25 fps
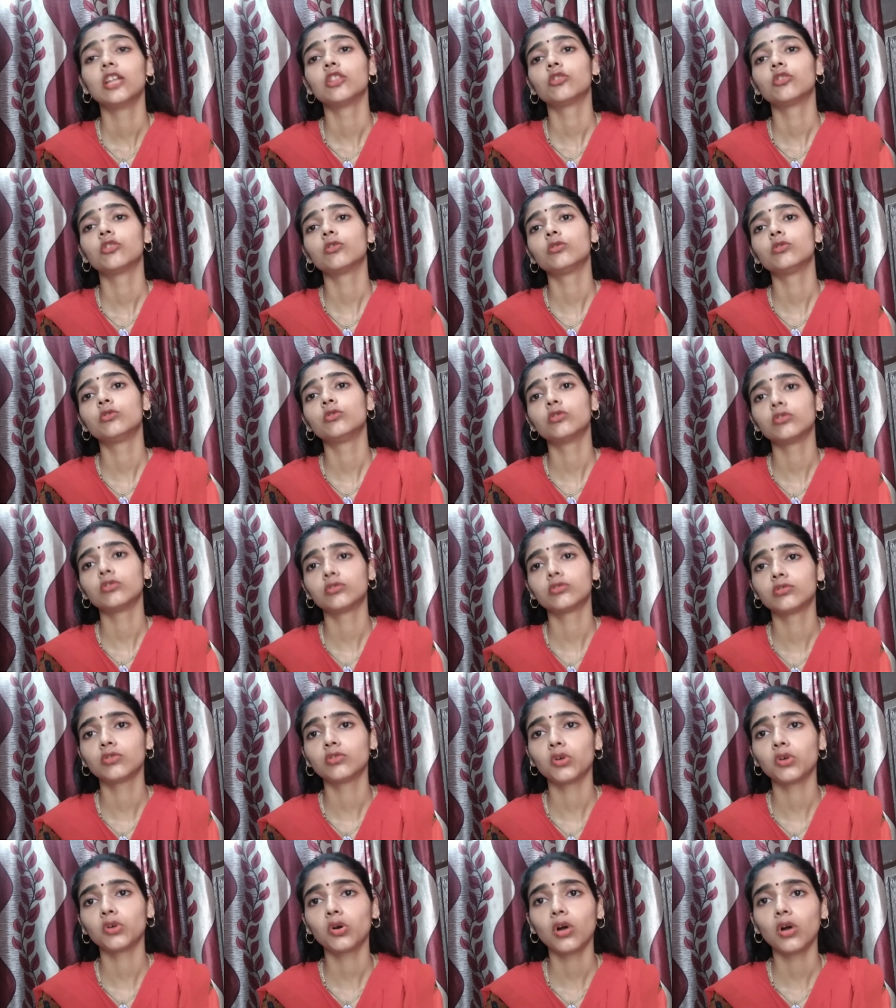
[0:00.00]
तो
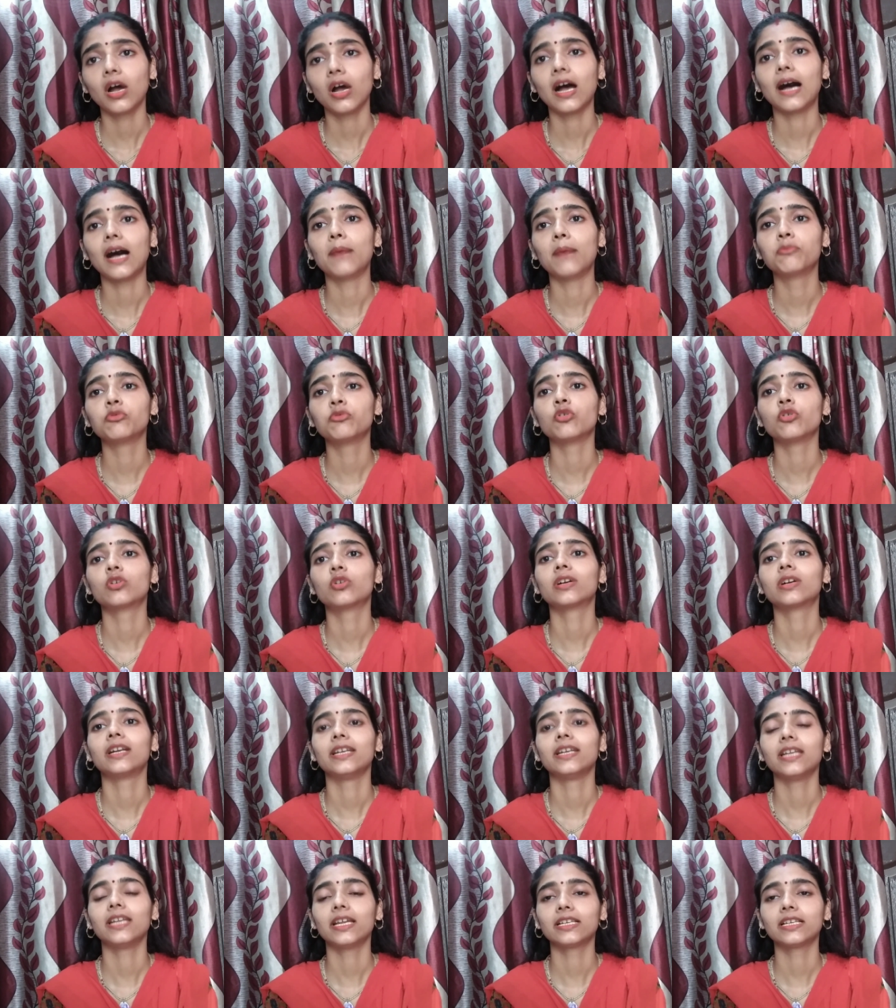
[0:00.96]
दोस्तों आपको
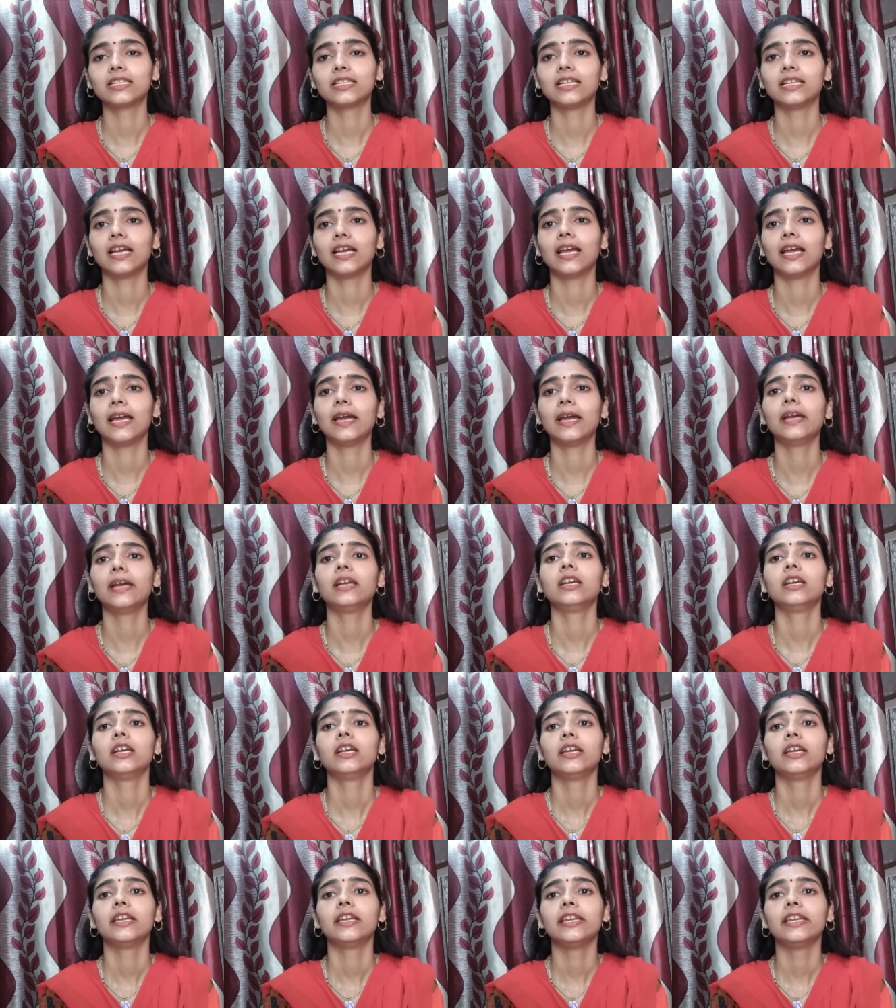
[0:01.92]
करना क्या है
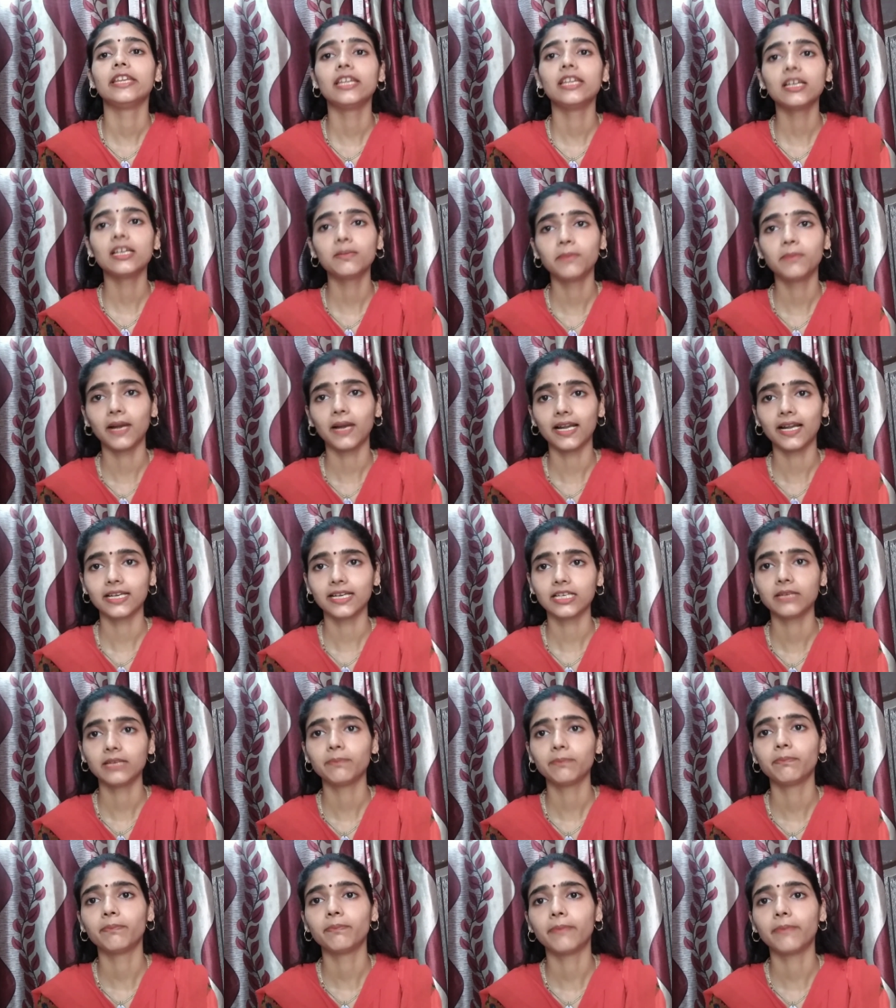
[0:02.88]
एक बाल्टी
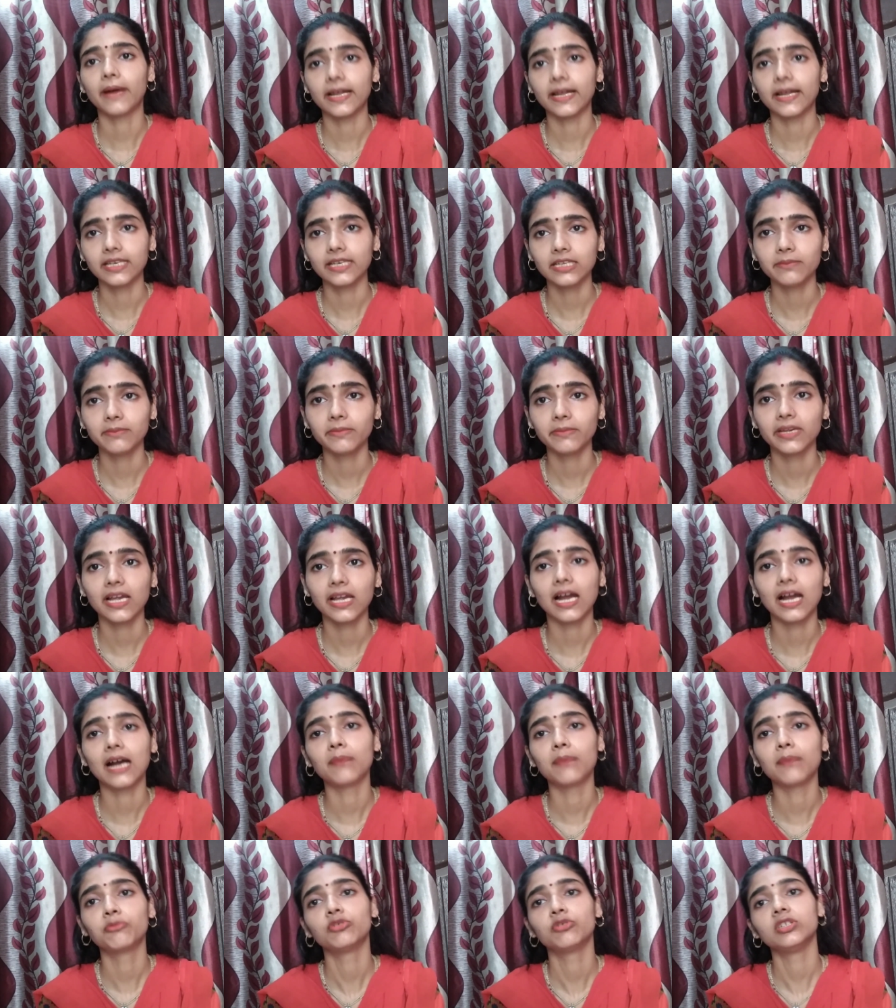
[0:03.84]
पानी में
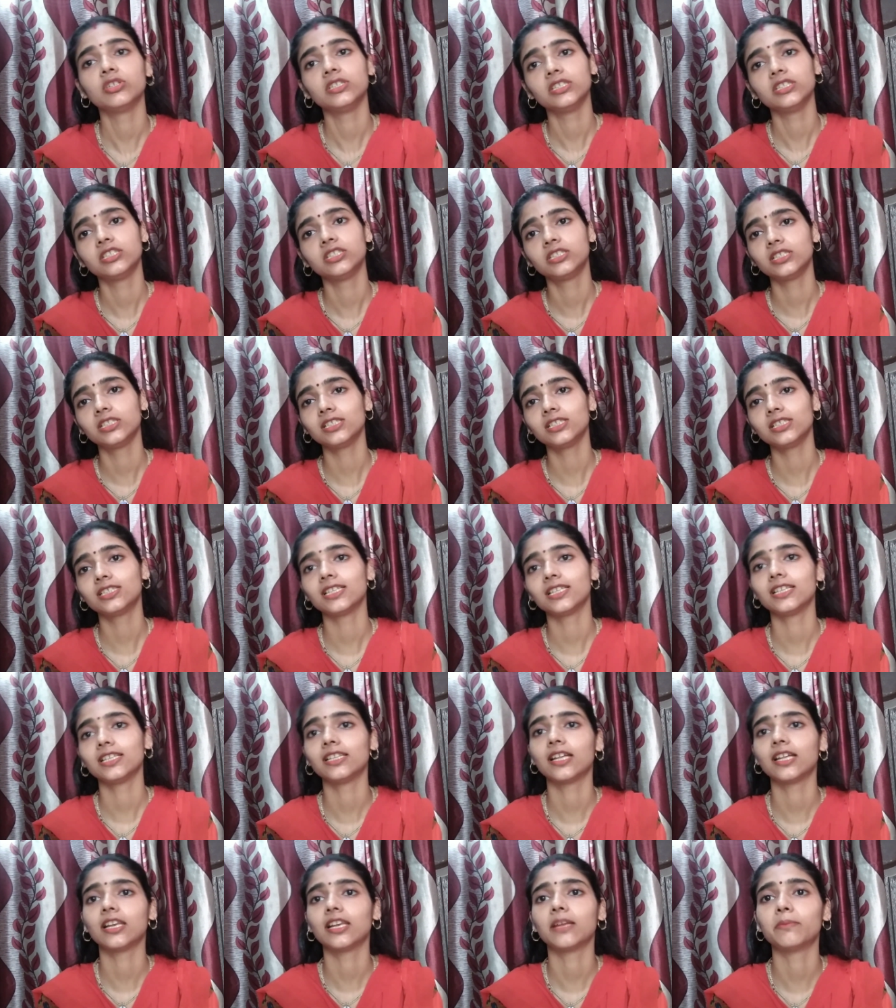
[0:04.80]
आपको इसी
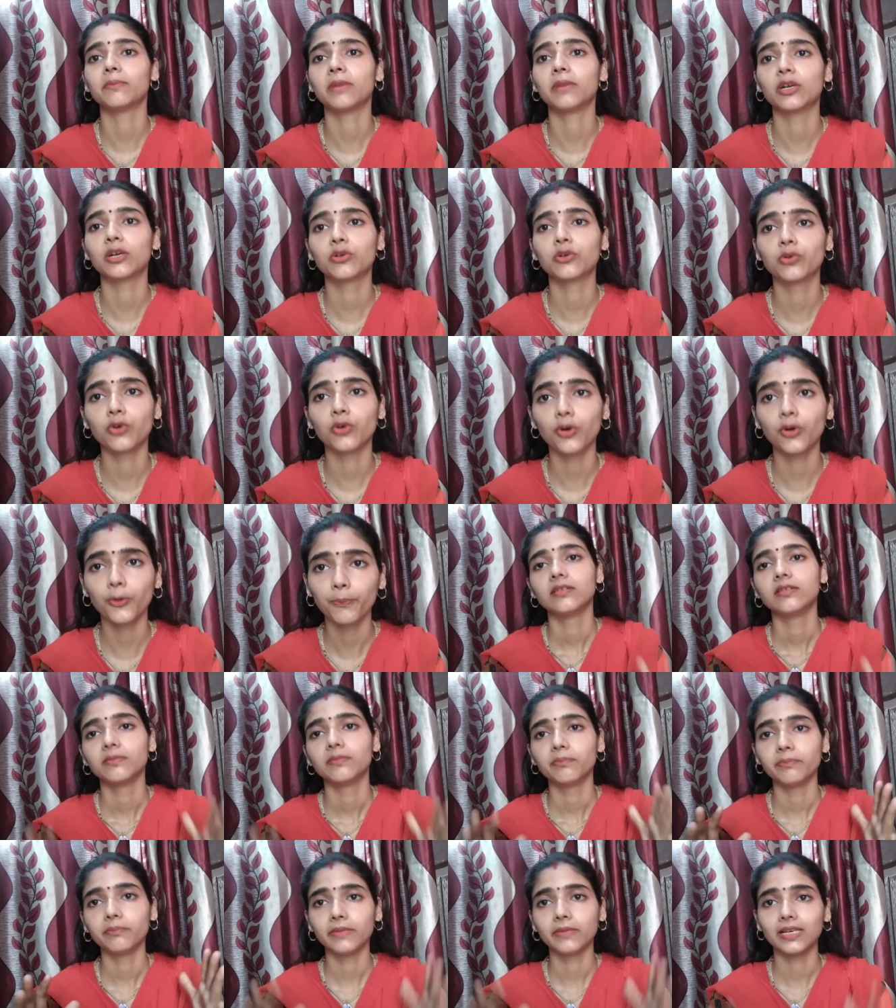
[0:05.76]
सेंधा नमक को
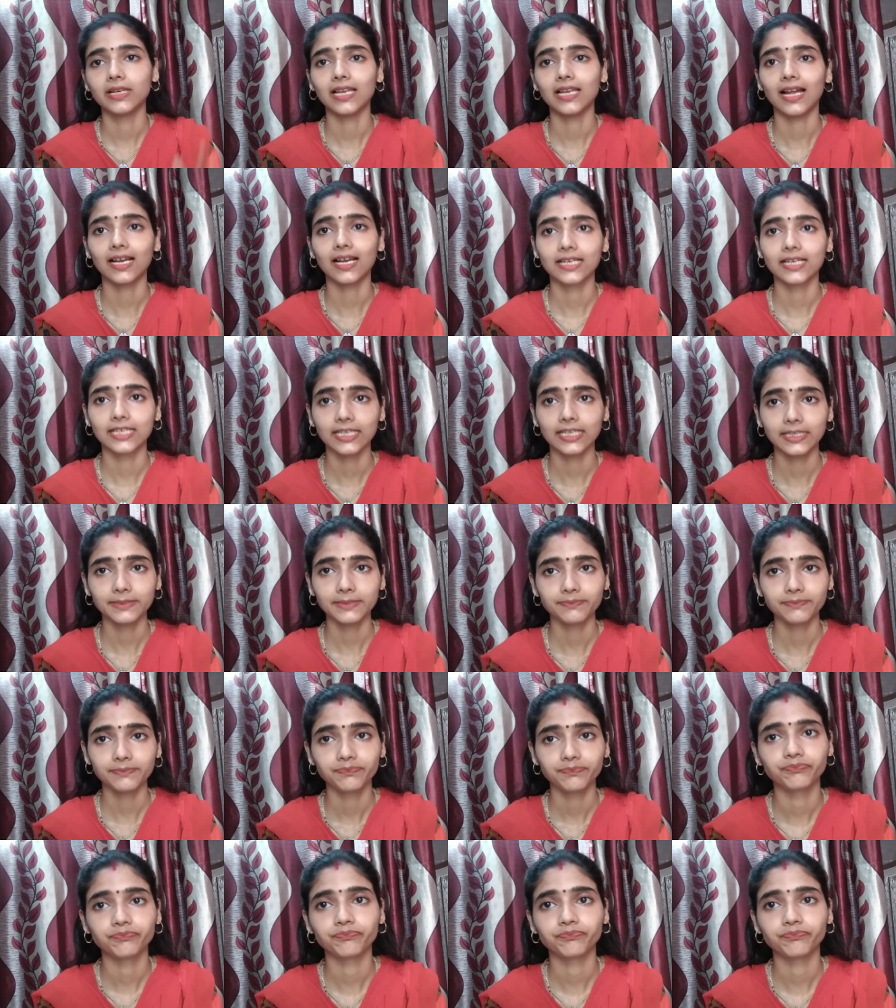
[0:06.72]
मिला के
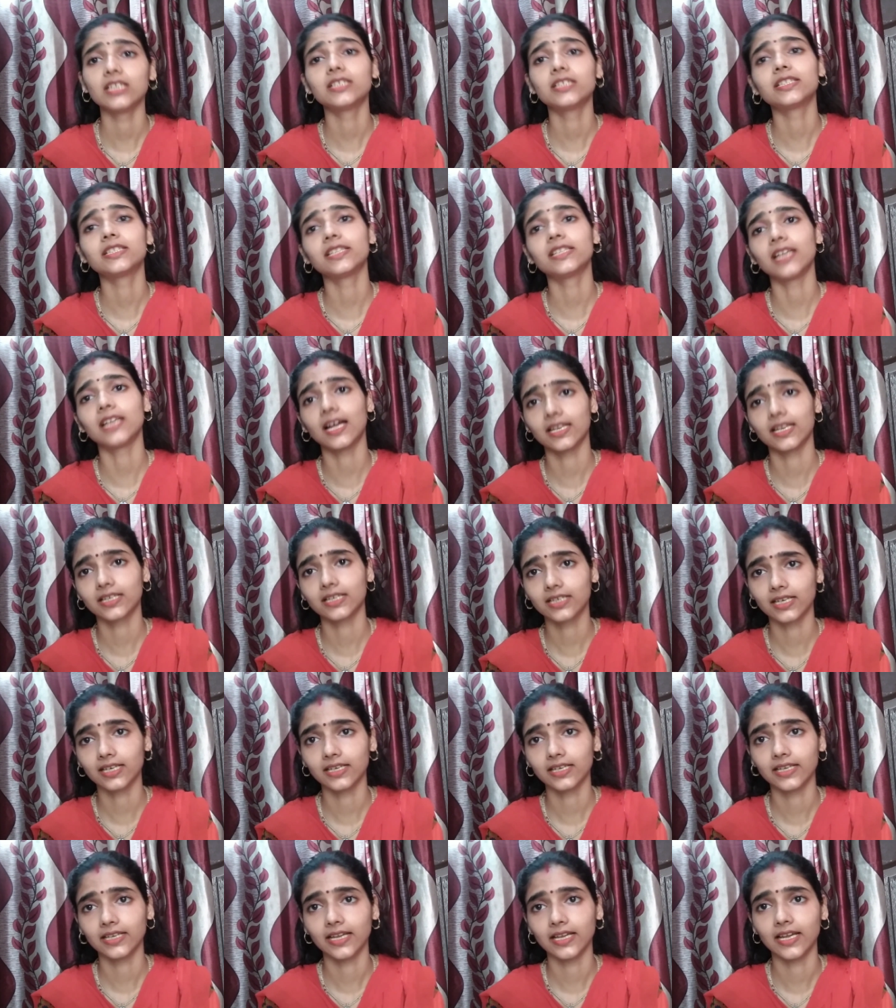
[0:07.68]
स्नान
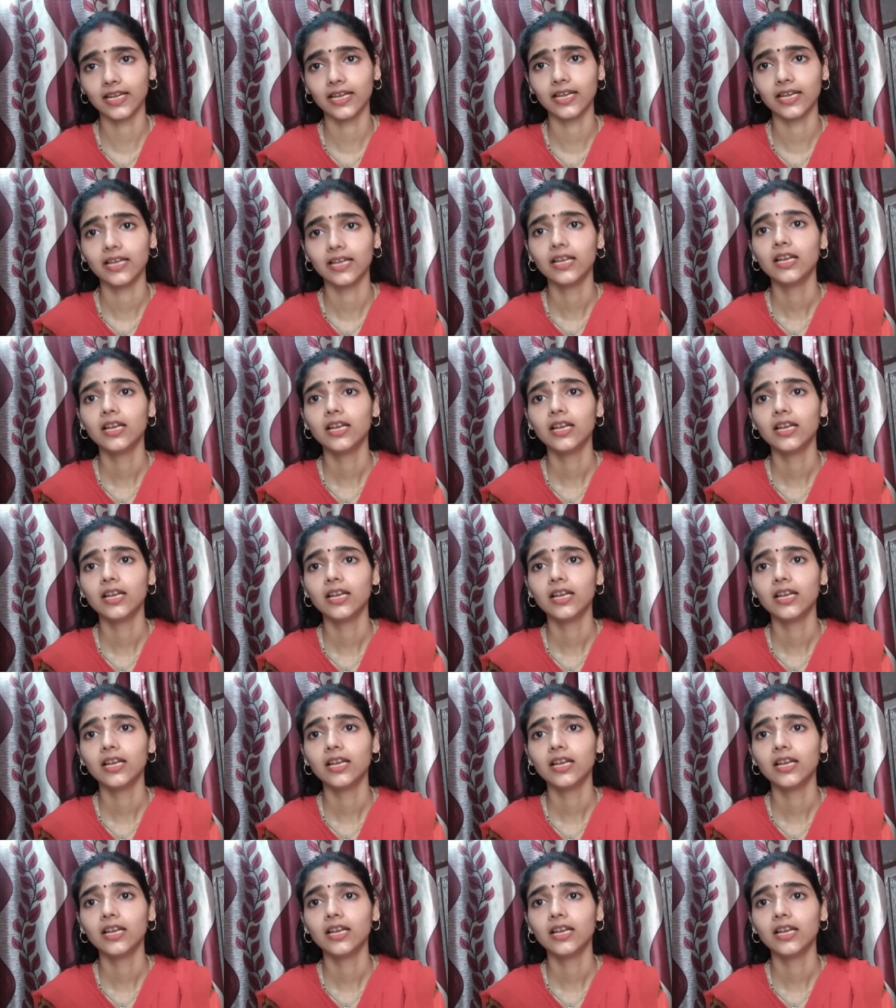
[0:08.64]
करना है